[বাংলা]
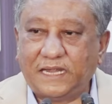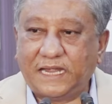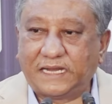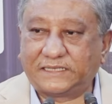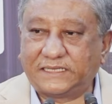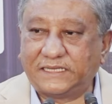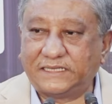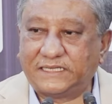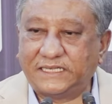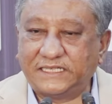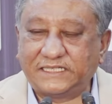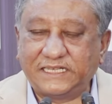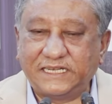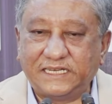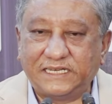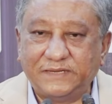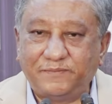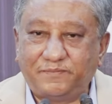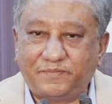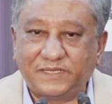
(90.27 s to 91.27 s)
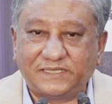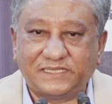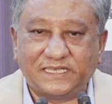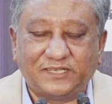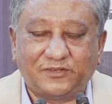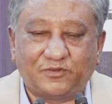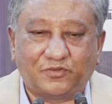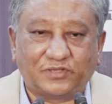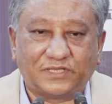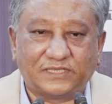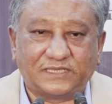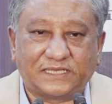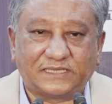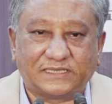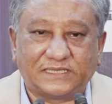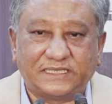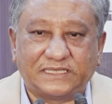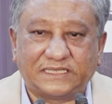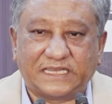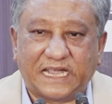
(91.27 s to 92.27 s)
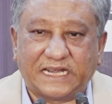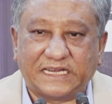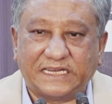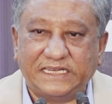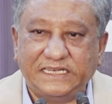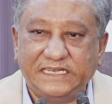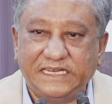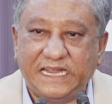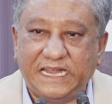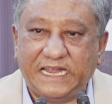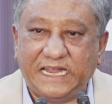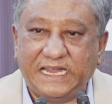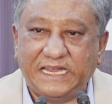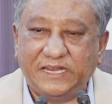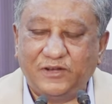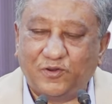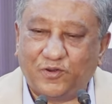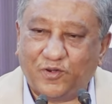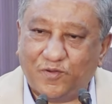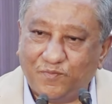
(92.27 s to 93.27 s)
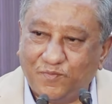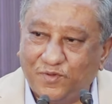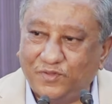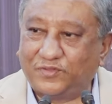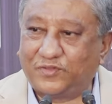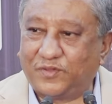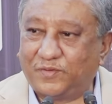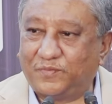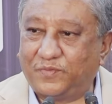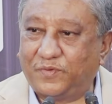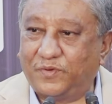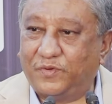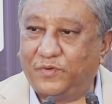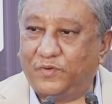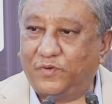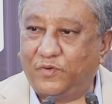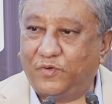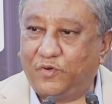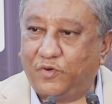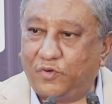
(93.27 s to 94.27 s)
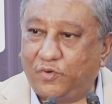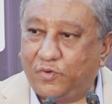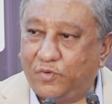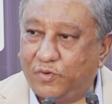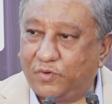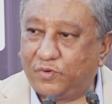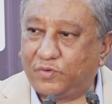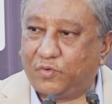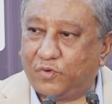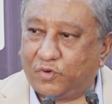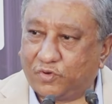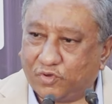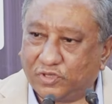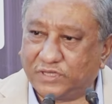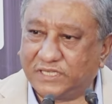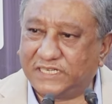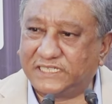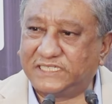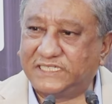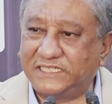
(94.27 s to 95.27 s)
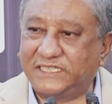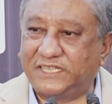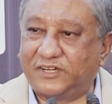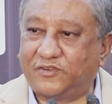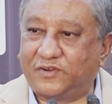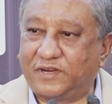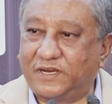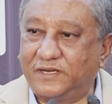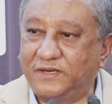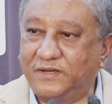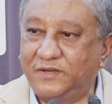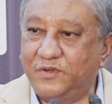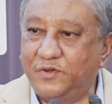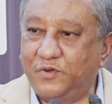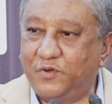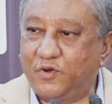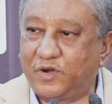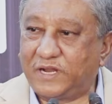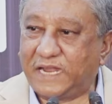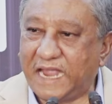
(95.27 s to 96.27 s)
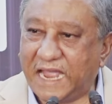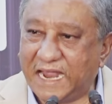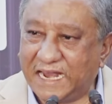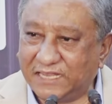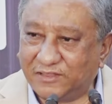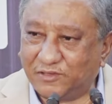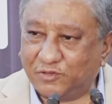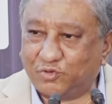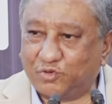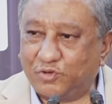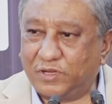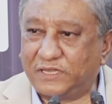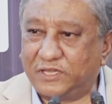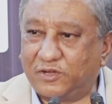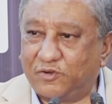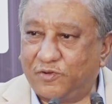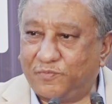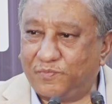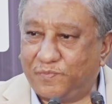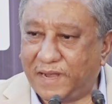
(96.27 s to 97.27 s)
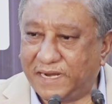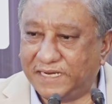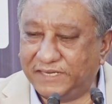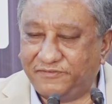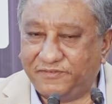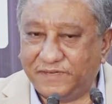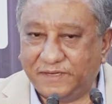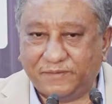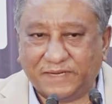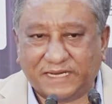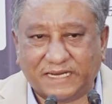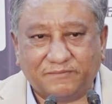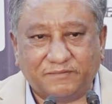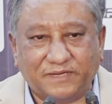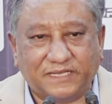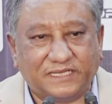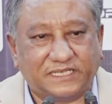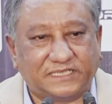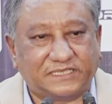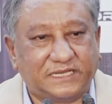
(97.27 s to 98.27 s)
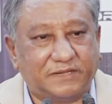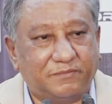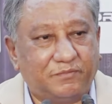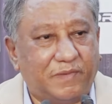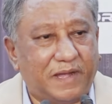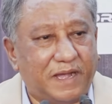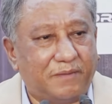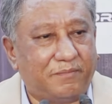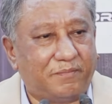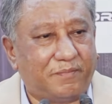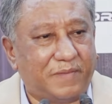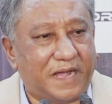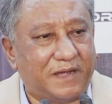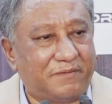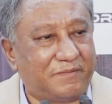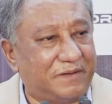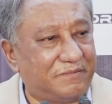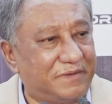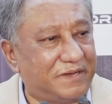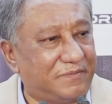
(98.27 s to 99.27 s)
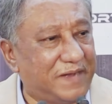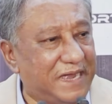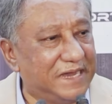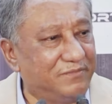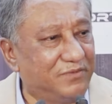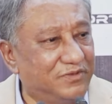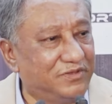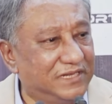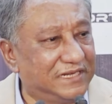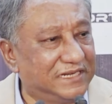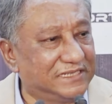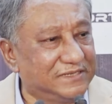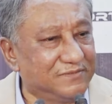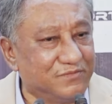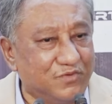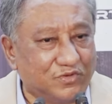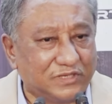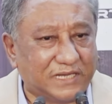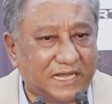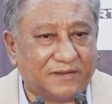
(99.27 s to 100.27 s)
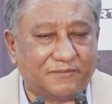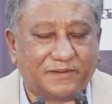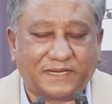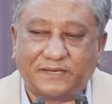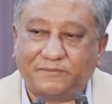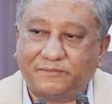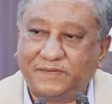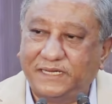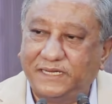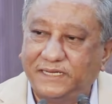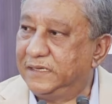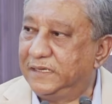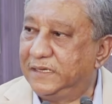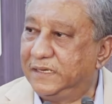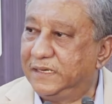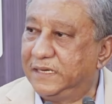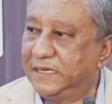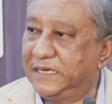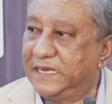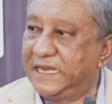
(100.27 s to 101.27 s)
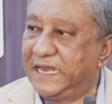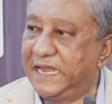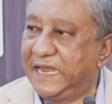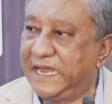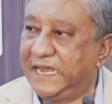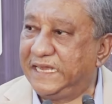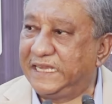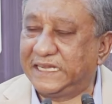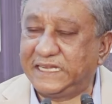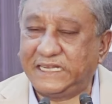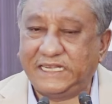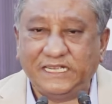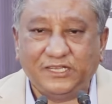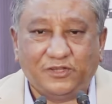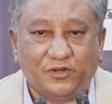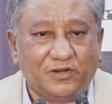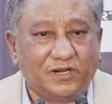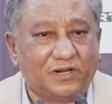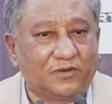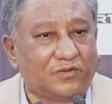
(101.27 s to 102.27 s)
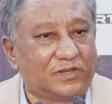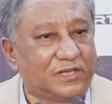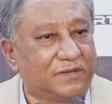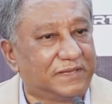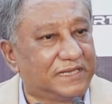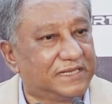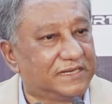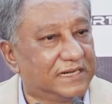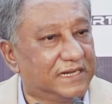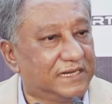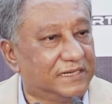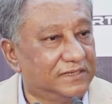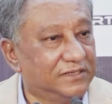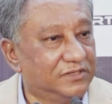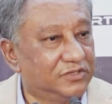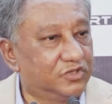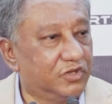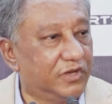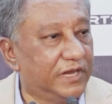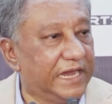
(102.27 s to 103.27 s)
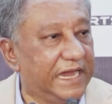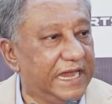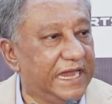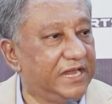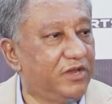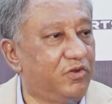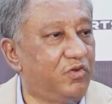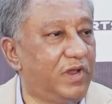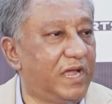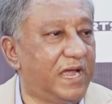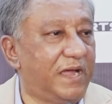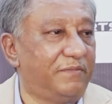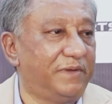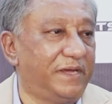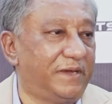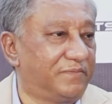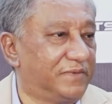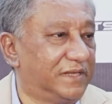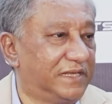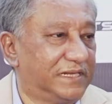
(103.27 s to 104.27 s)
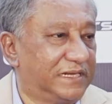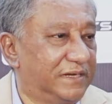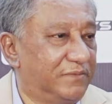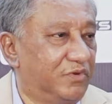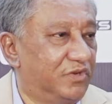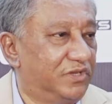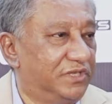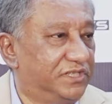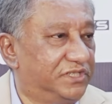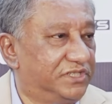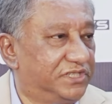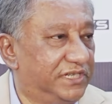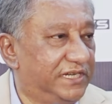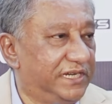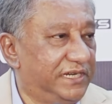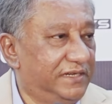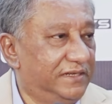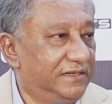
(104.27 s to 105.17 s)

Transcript: একটা দেশের রিপ্রেজেন্ট করতে যাচ্ছে তাকে নিয়ে এইরকম মন্তব্য ও ওর ওর কথাটা চিন্তা করেন ওর খেলা তো দূরে থাকবো বাড়ি ফিরবে কেমনে দেশে মা বাবা ভাই বোনদের কাছে মুখ দেখাবে কেমনে না মানে না এটা কী ধরনের কথাবার্তা সো এইগুলো আমি আপনাদেরকে বলে দিচ্ছি